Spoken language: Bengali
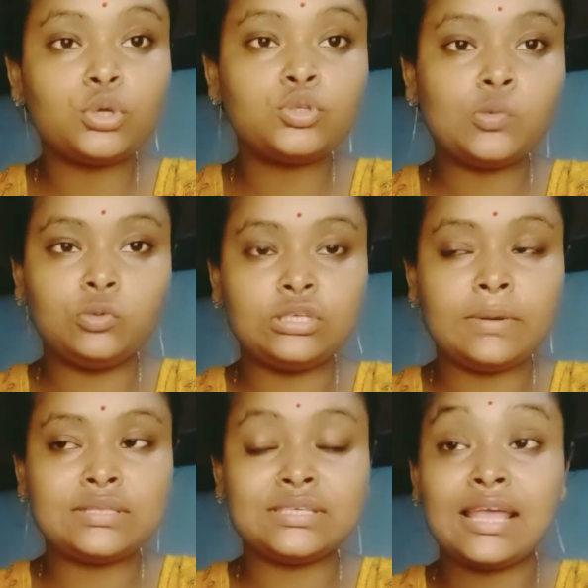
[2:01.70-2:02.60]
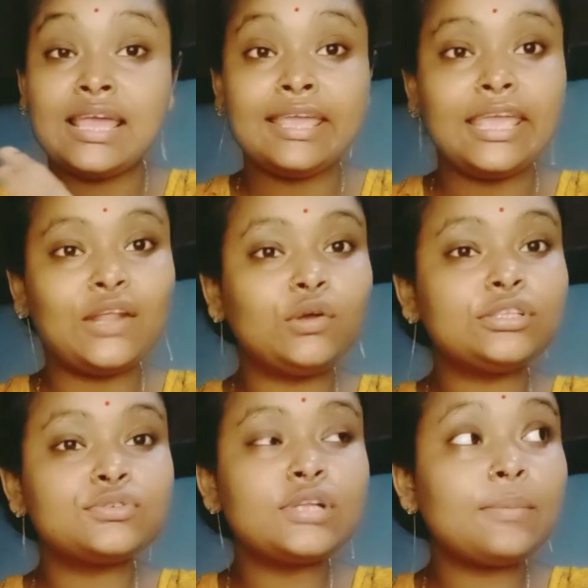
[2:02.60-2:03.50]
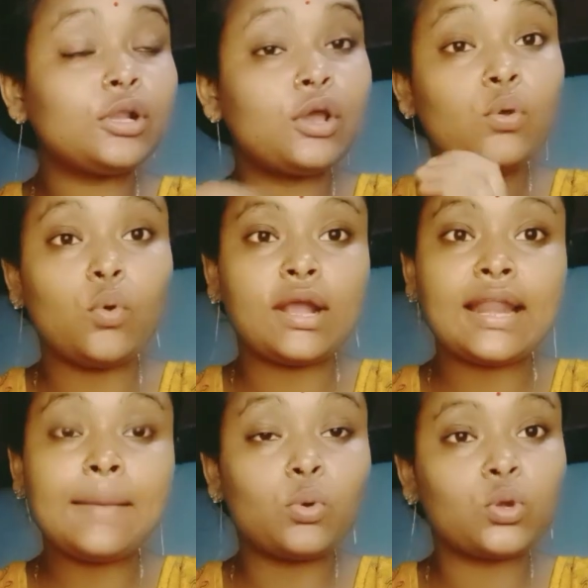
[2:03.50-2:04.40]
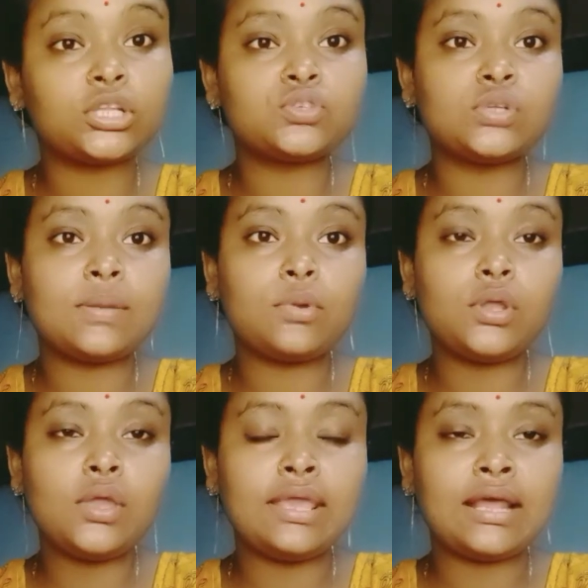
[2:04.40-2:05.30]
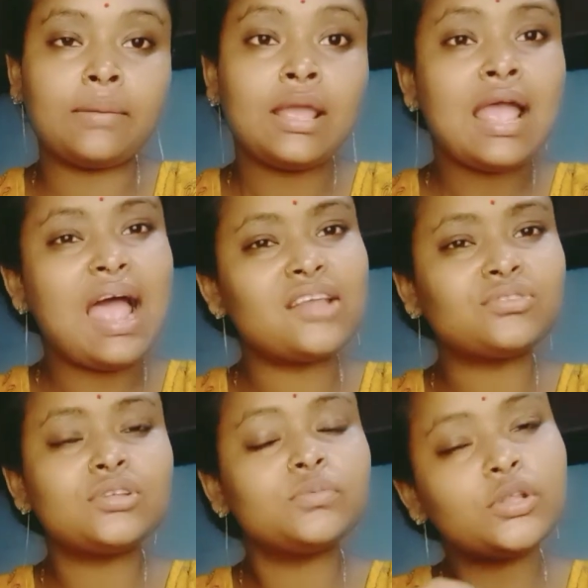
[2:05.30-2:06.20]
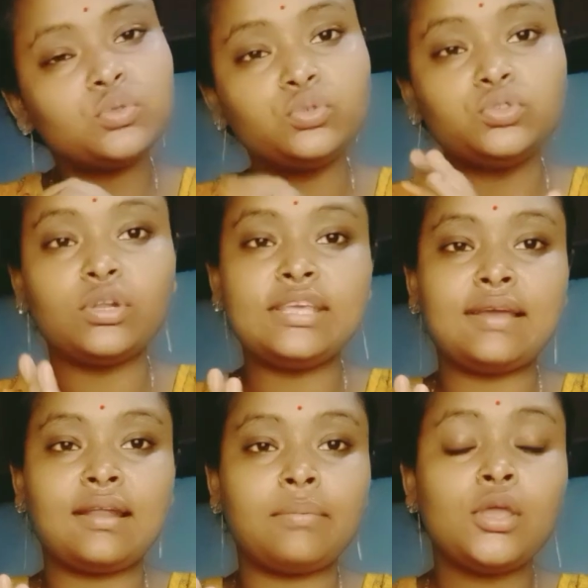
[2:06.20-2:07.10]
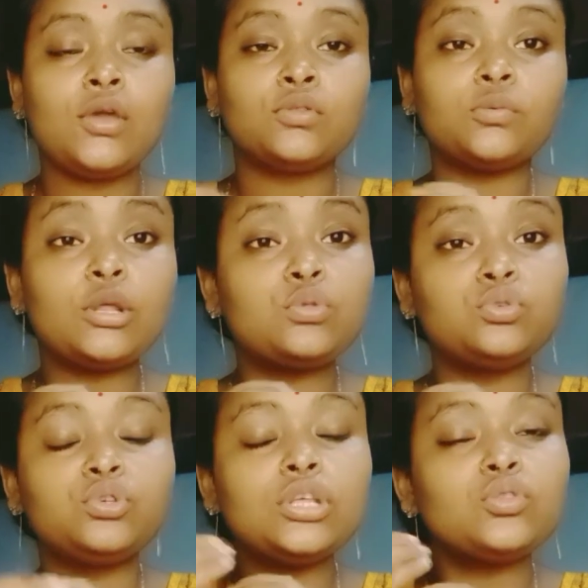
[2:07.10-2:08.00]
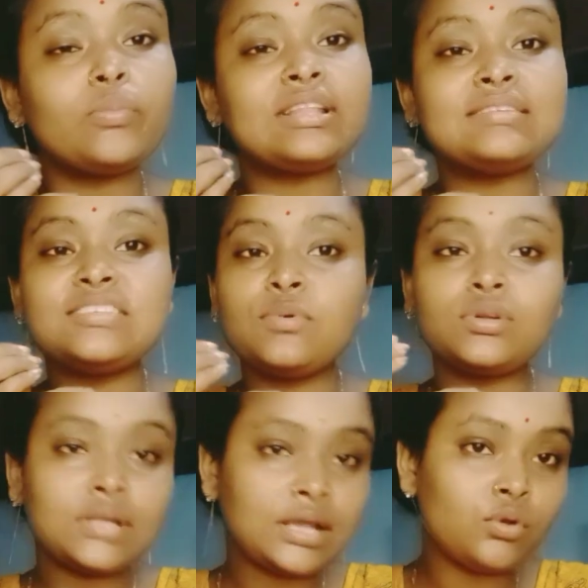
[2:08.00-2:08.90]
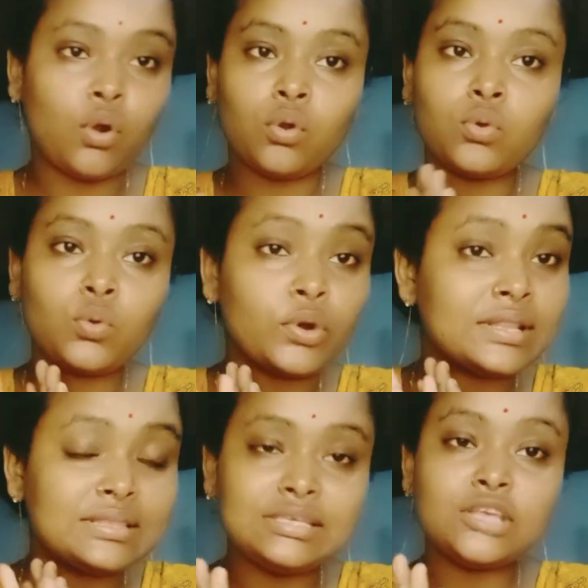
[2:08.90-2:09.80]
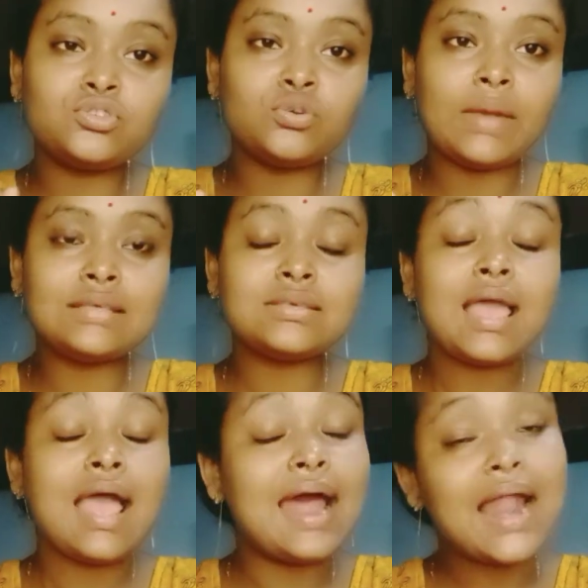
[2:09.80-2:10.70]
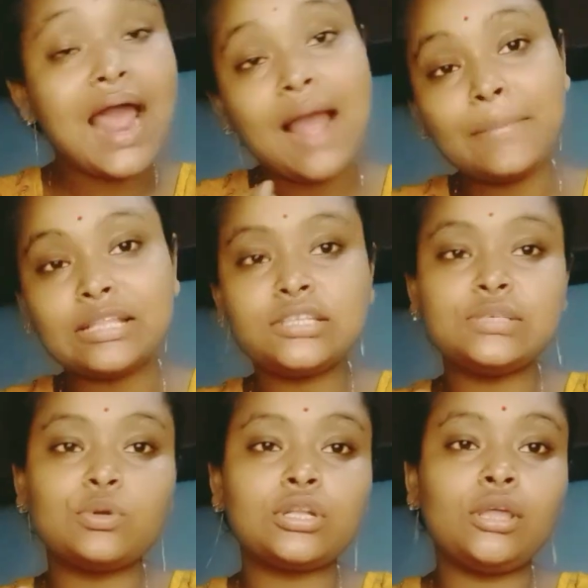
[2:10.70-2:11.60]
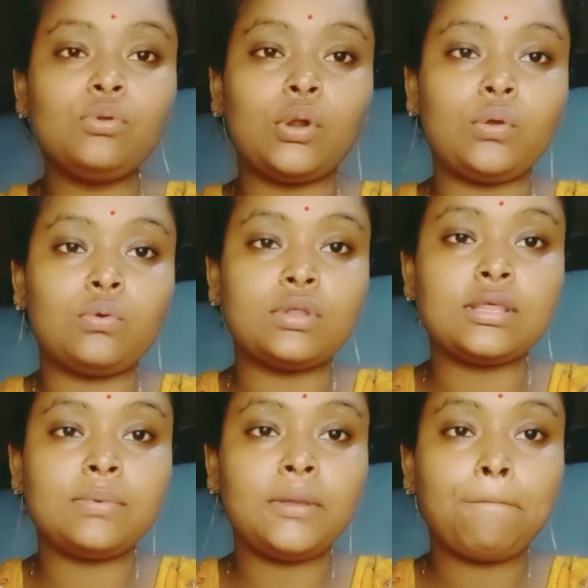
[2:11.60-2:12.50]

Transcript: কিছু বুঝে পাচ্ছি না এর কথা শুনলে মনে হয় ও খারাপ ওর কথা শুনলে মনে হয় এই খারাপ আসলে তোমরা দুজনেই খারাপ তোমরা দুজনেই তোমাদের জীবনটাকে নরক করে দিয়েছো ব্যাস আর আমাদের জীবনটাকেও নরক করে দেবে